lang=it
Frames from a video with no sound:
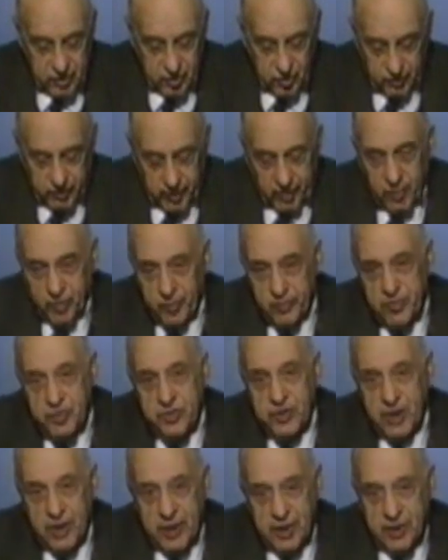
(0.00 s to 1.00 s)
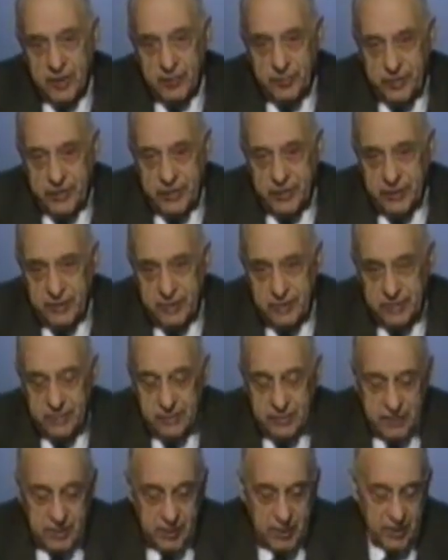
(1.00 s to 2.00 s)
Dobbiamo cominciare a capire.
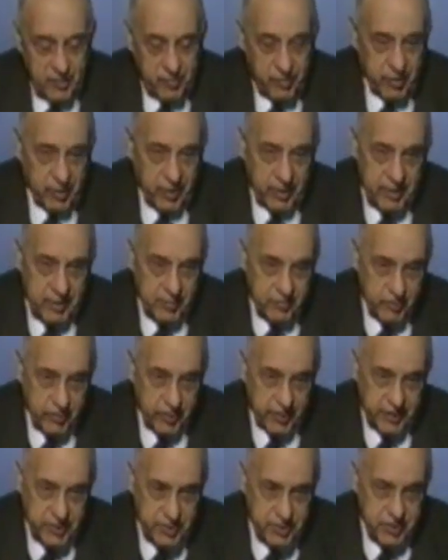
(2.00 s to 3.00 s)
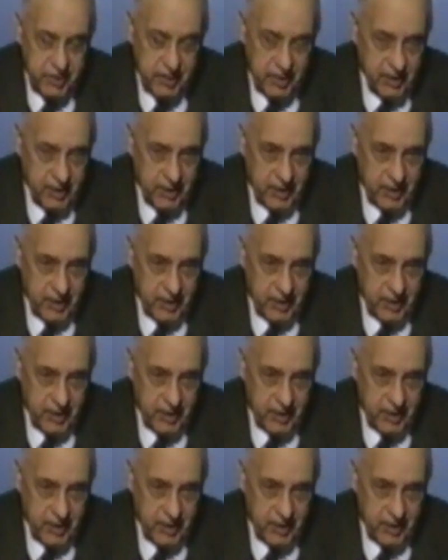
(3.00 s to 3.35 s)
La parola democrazia,